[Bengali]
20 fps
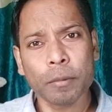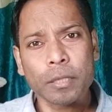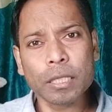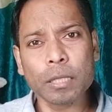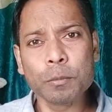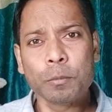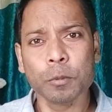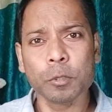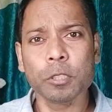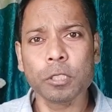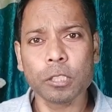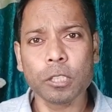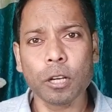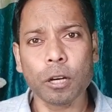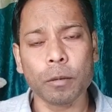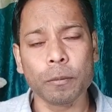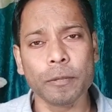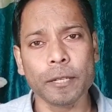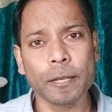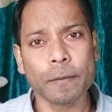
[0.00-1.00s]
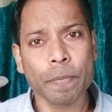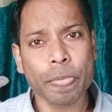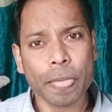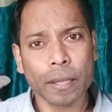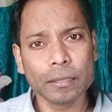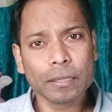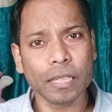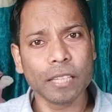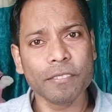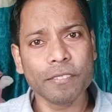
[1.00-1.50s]
আমাদের বুঝতে হবে
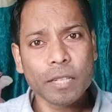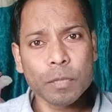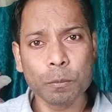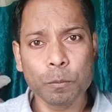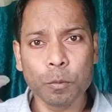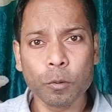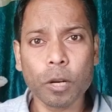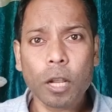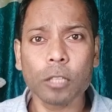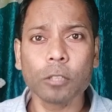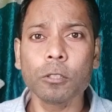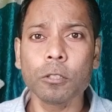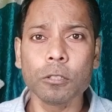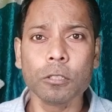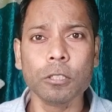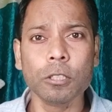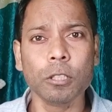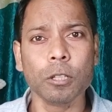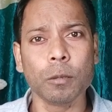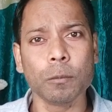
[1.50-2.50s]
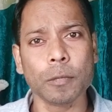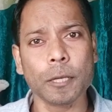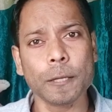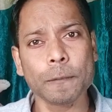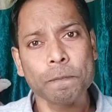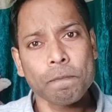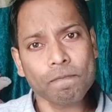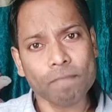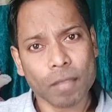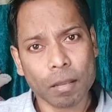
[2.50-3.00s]
যে ইভেন পুরাতন নিয়মে
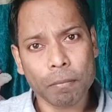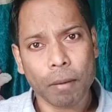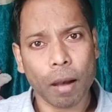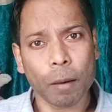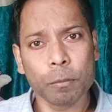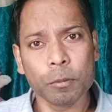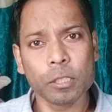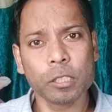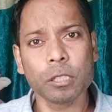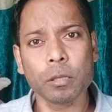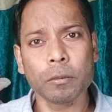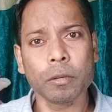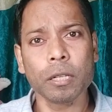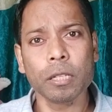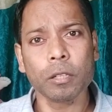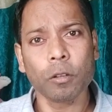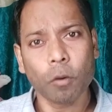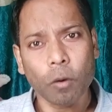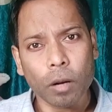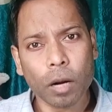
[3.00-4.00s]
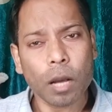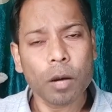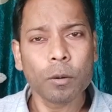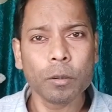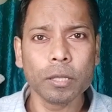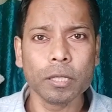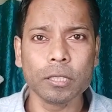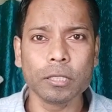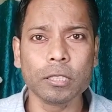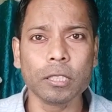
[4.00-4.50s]
ভবিষ্যবাণী করা
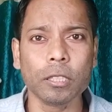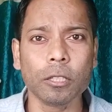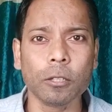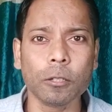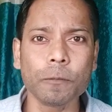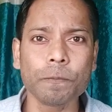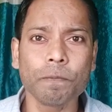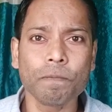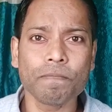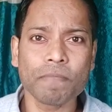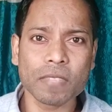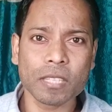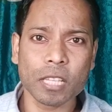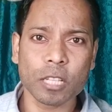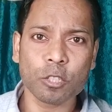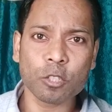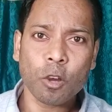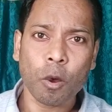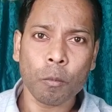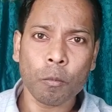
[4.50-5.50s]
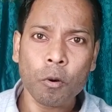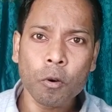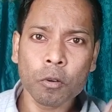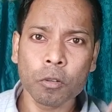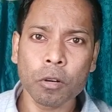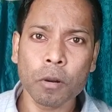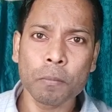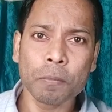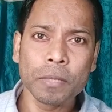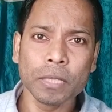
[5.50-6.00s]
হয়েছিল যে
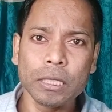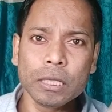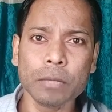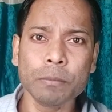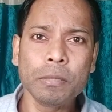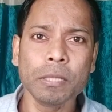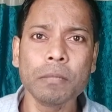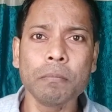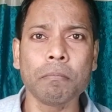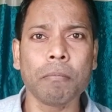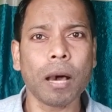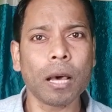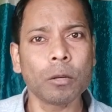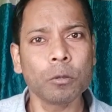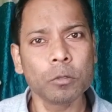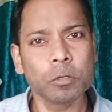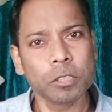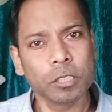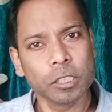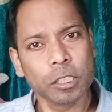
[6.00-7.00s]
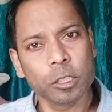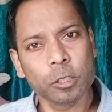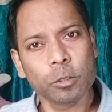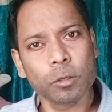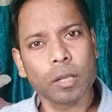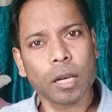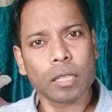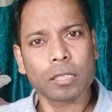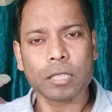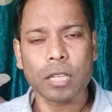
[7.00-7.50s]
সমগ্র পৃথিবীর মানুষ
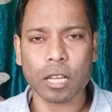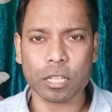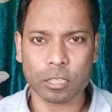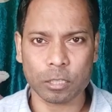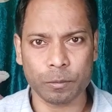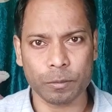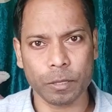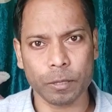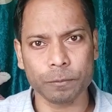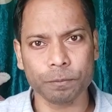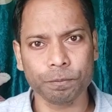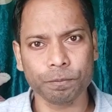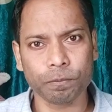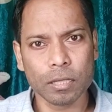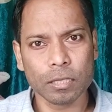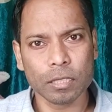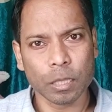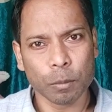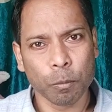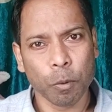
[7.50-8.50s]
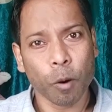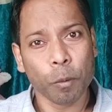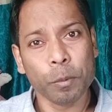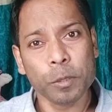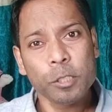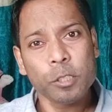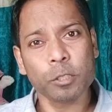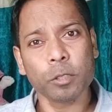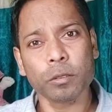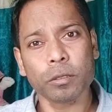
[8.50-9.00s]
যিশুর কাছে আসবে যে
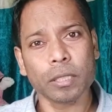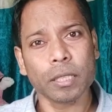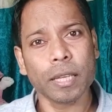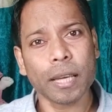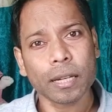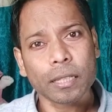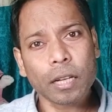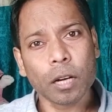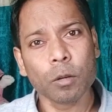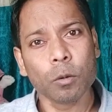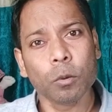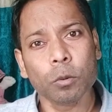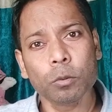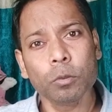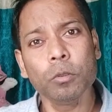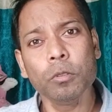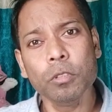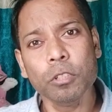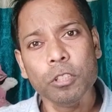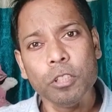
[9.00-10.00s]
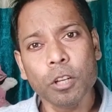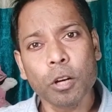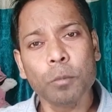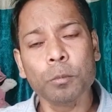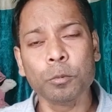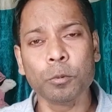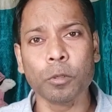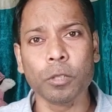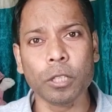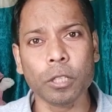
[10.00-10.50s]
ভবিষ্যতে একটা নতুন নিয়ম
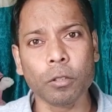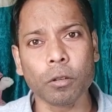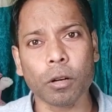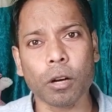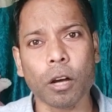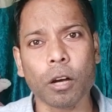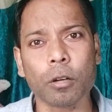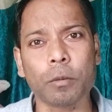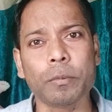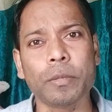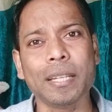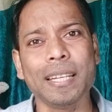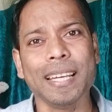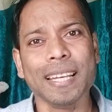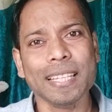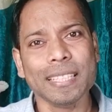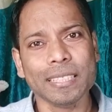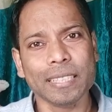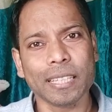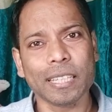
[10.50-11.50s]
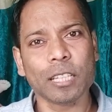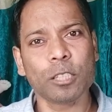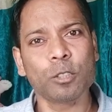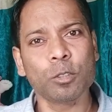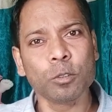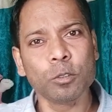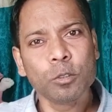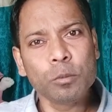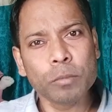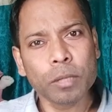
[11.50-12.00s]
তৈরি করা হবে যেটা
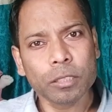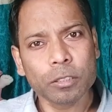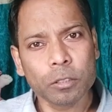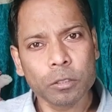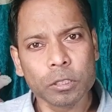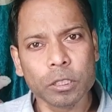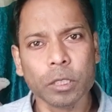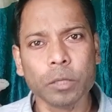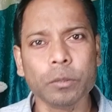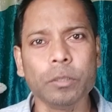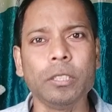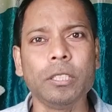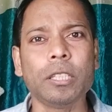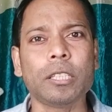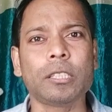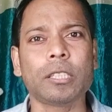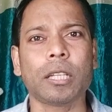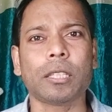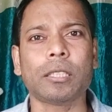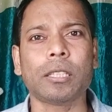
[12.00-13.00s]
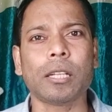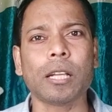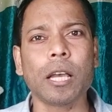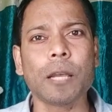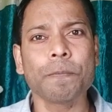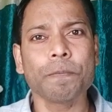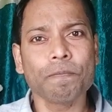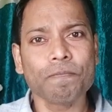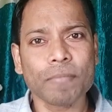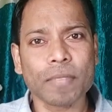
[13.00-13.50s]
শুধুমাত্র জিহুদিদের সাথে না
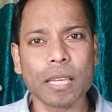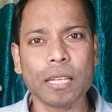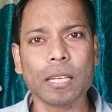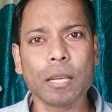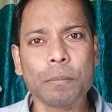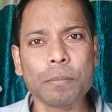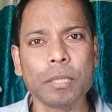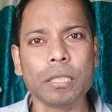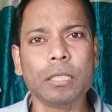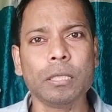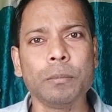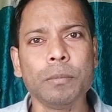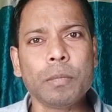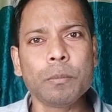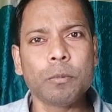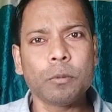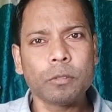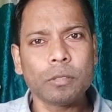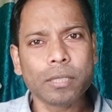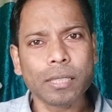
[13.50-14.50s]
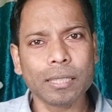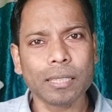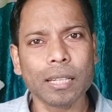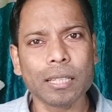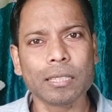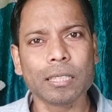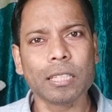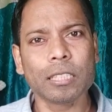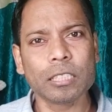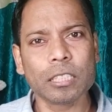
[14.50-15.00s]
এটা পৃথিবীর প্রত্যেকটা
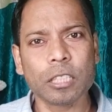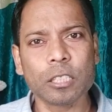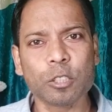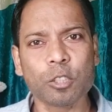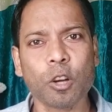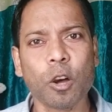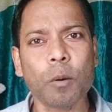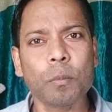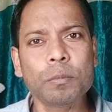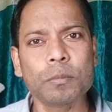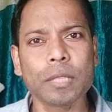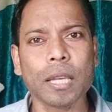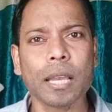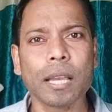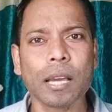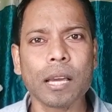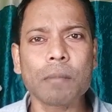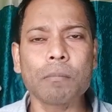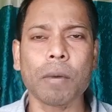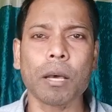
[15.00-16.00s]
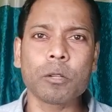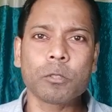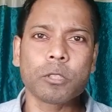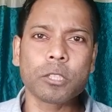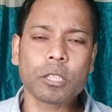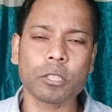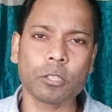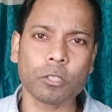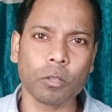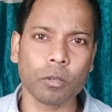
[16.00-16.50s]
দেশের সব জায়গার
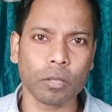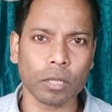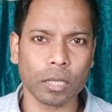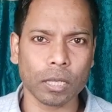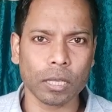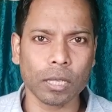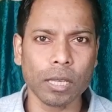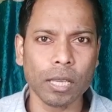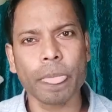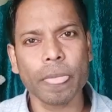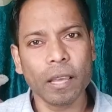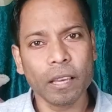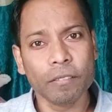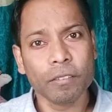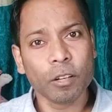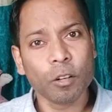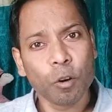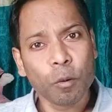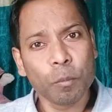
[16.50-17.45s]
মানুষের সঙ্গে ইভেন